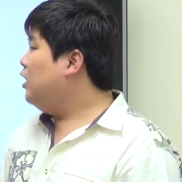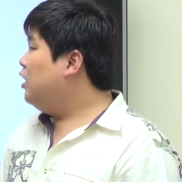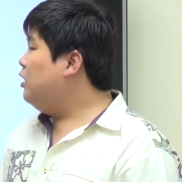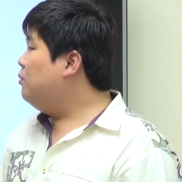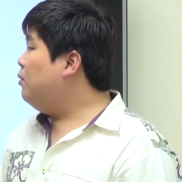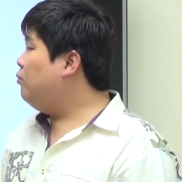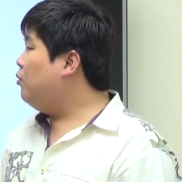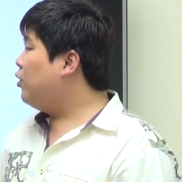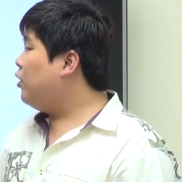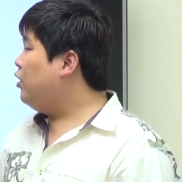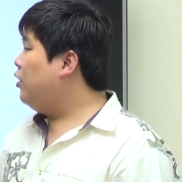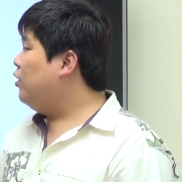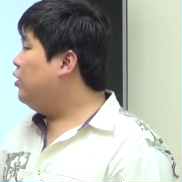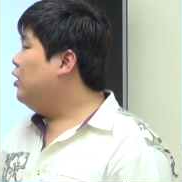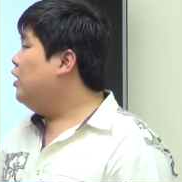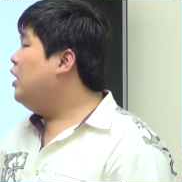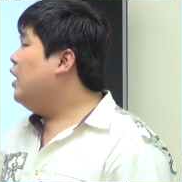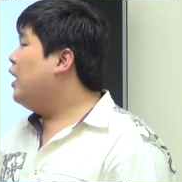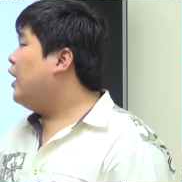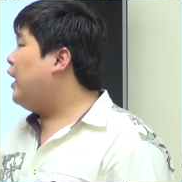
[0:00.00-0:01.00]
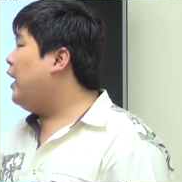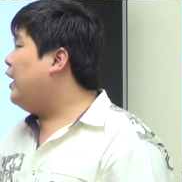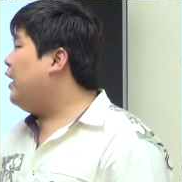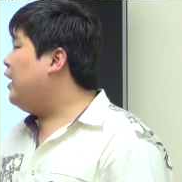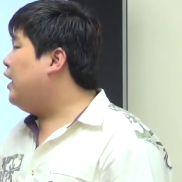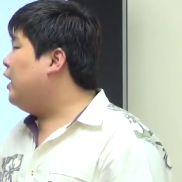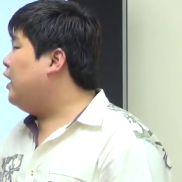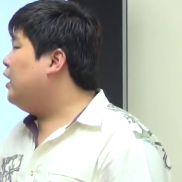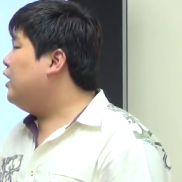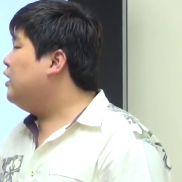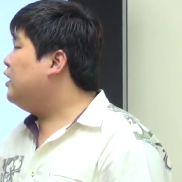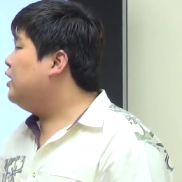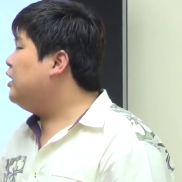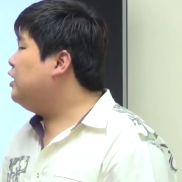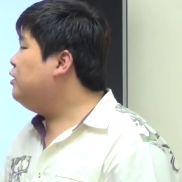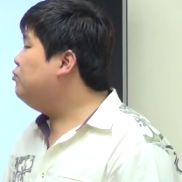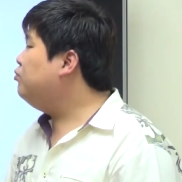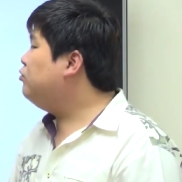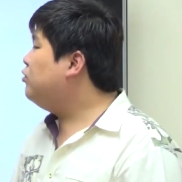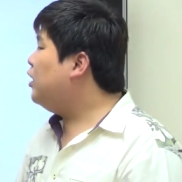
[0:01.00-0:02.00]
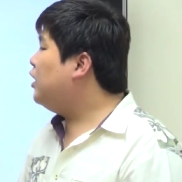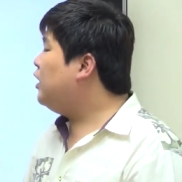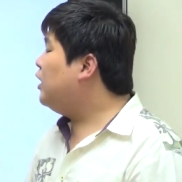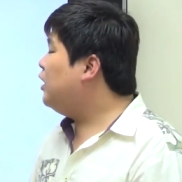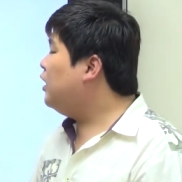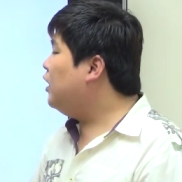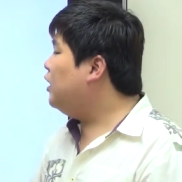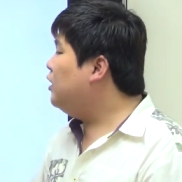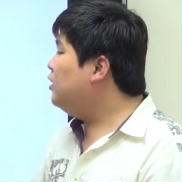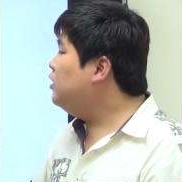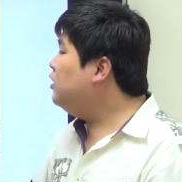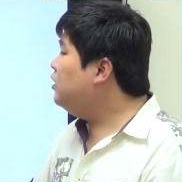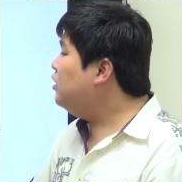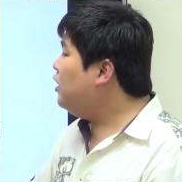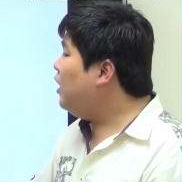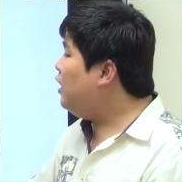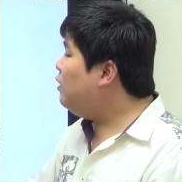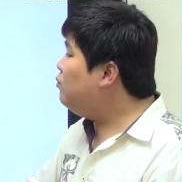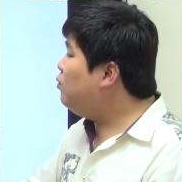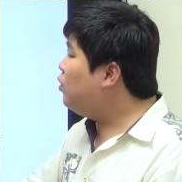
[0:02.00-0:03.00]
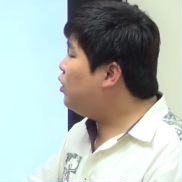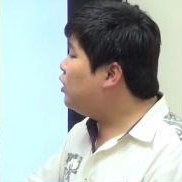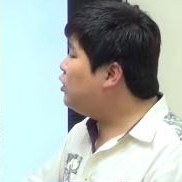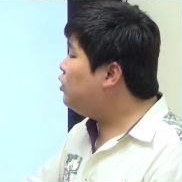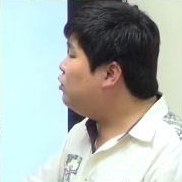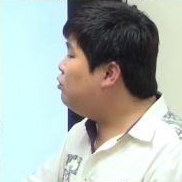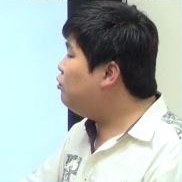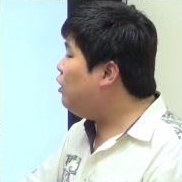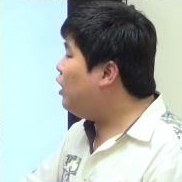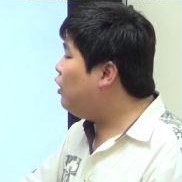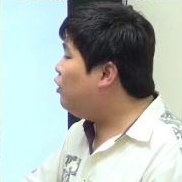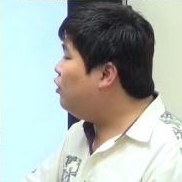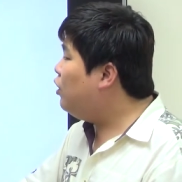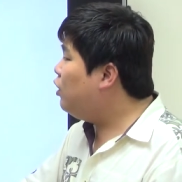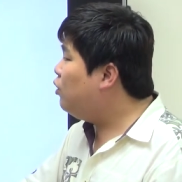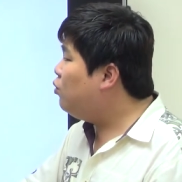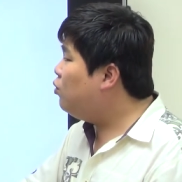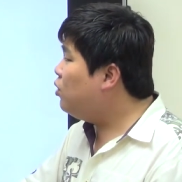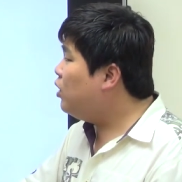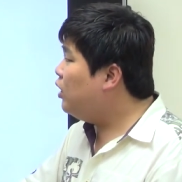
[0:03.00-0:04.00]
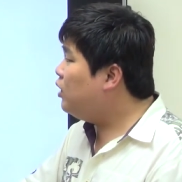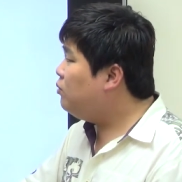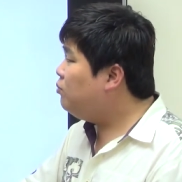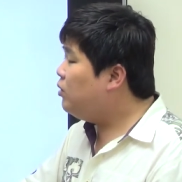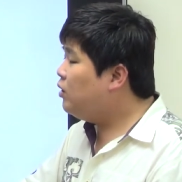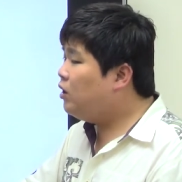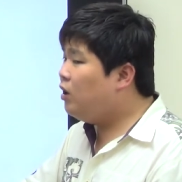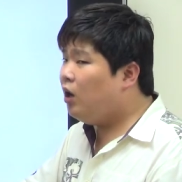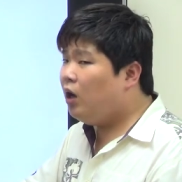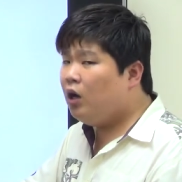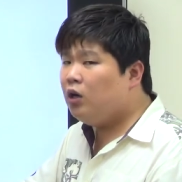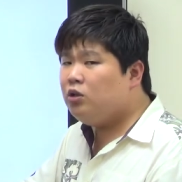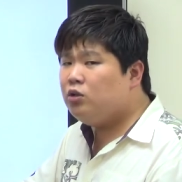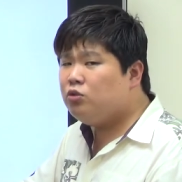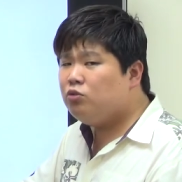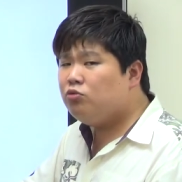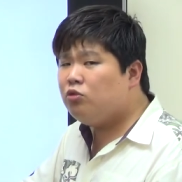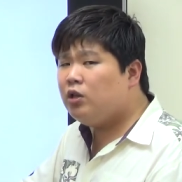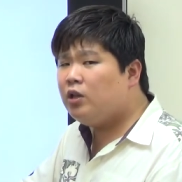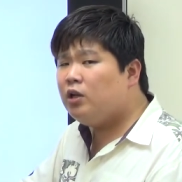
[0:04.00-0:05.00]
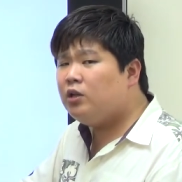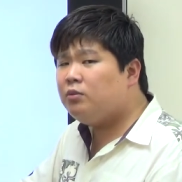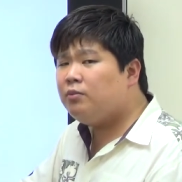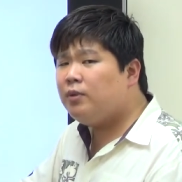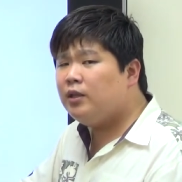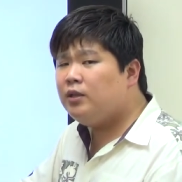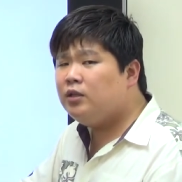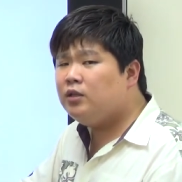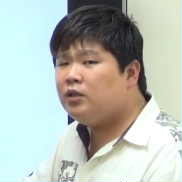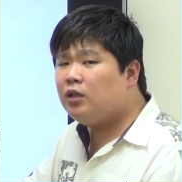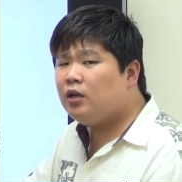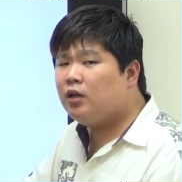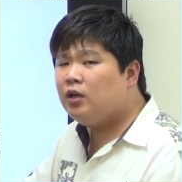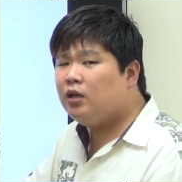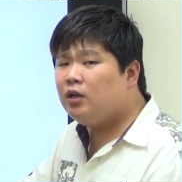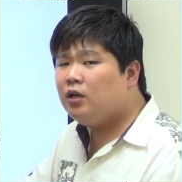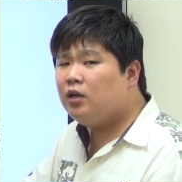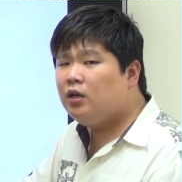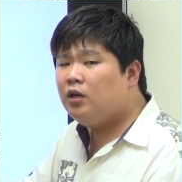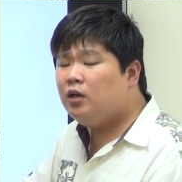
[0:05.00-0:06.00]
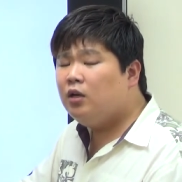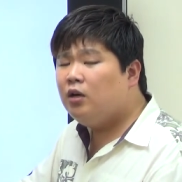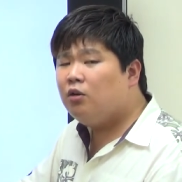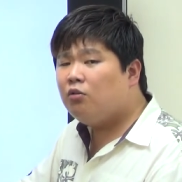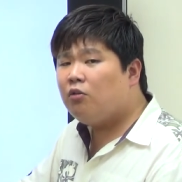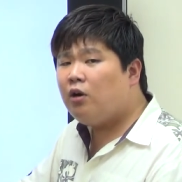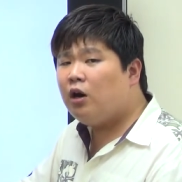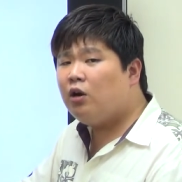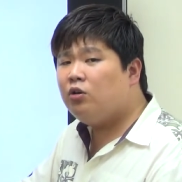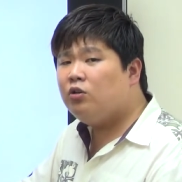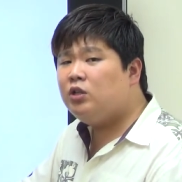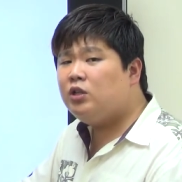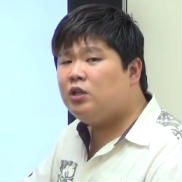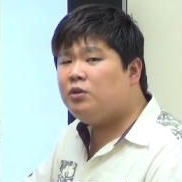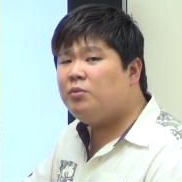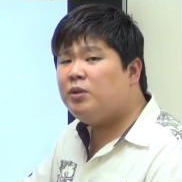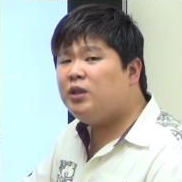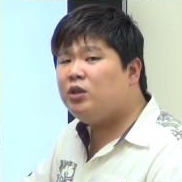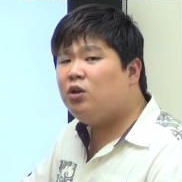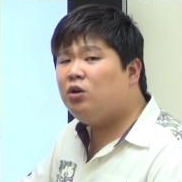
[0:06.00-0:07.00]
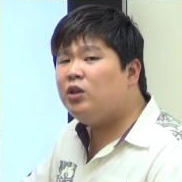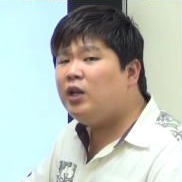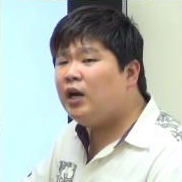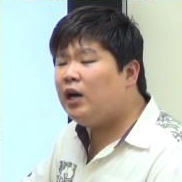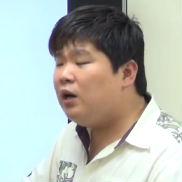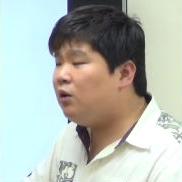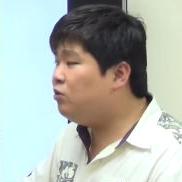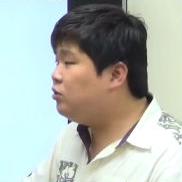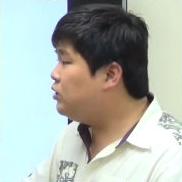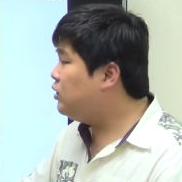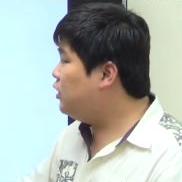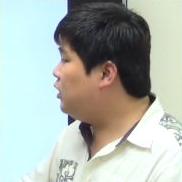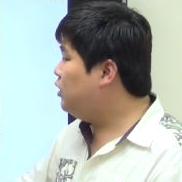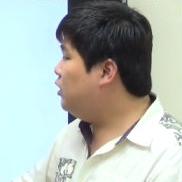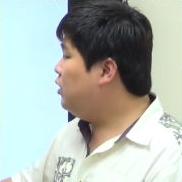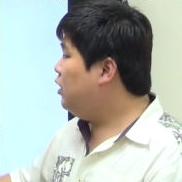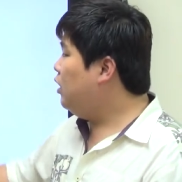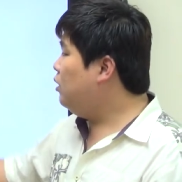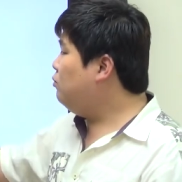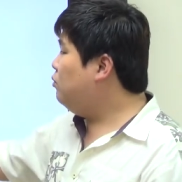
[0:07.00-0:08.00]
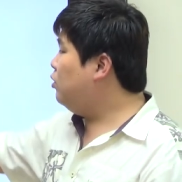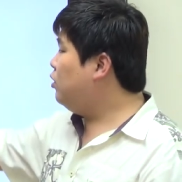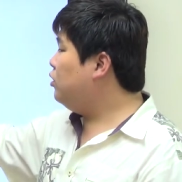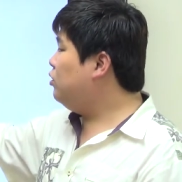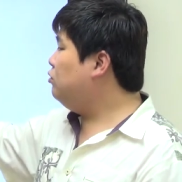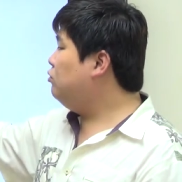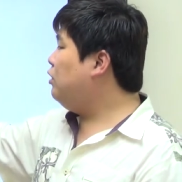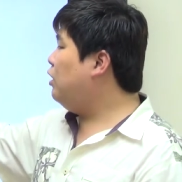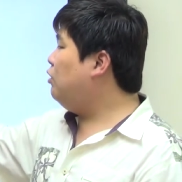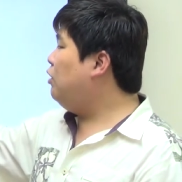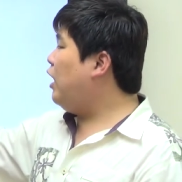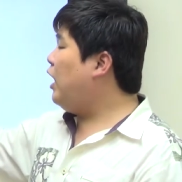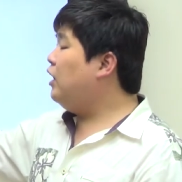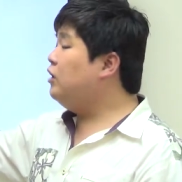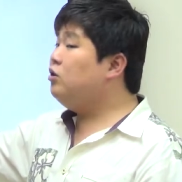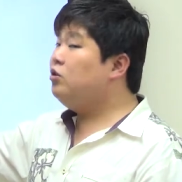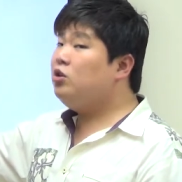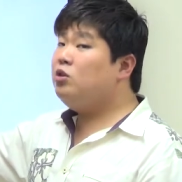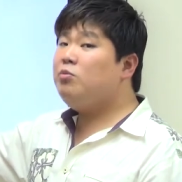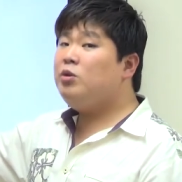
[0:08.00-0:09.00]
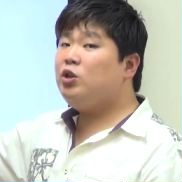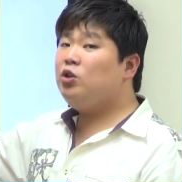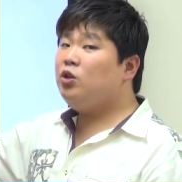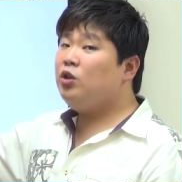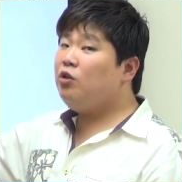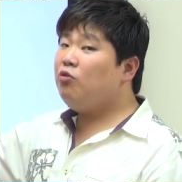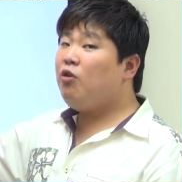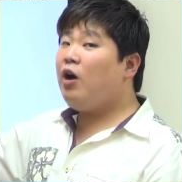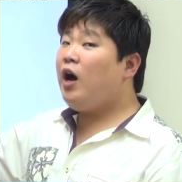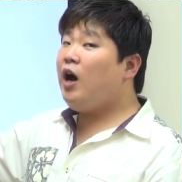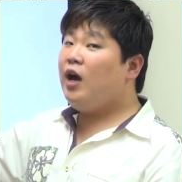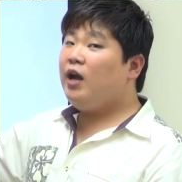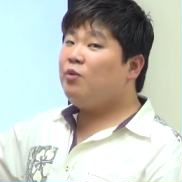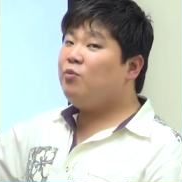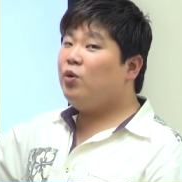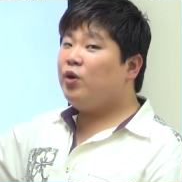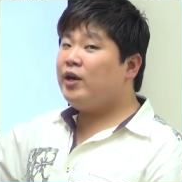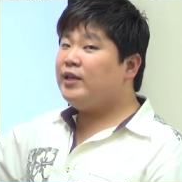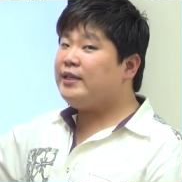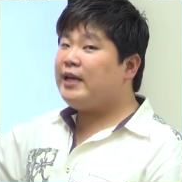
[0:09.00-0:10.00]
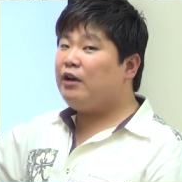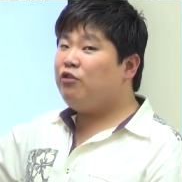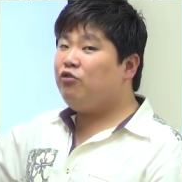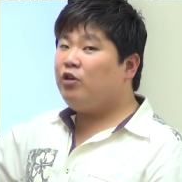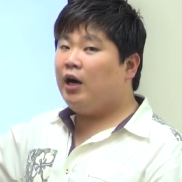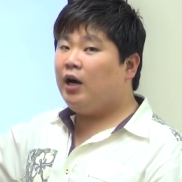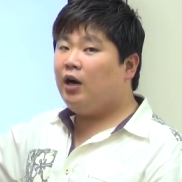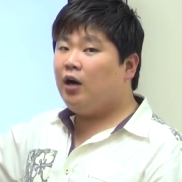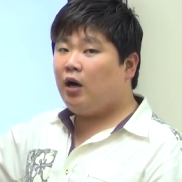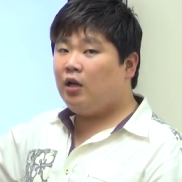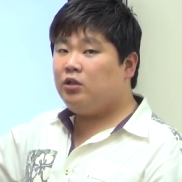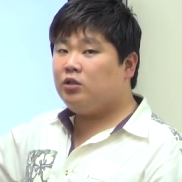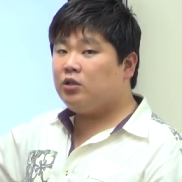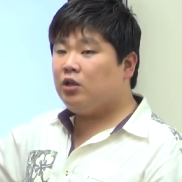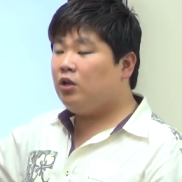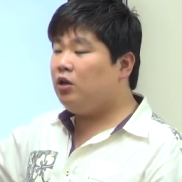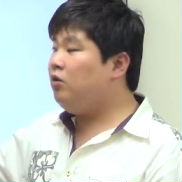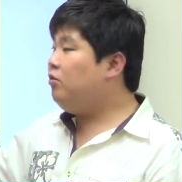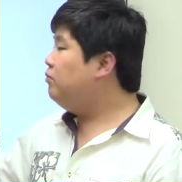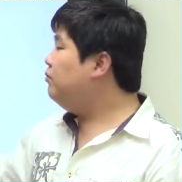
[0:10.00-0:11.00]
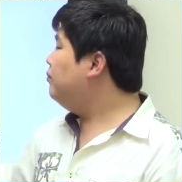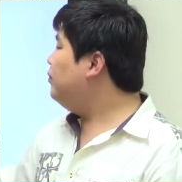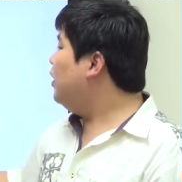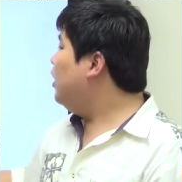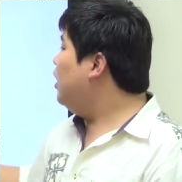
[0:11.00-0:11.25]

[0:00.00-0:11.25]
1번 볼게요. 가에 이불 아래는 행복했던 과거의 공간입니까? 아니죠. 우리 혈적 봤는데. 과거는 님이 떠나간 거잖아. 행복했던 과거 아니. 님이 떠는데와 행복해 자유야. 아니잖아요.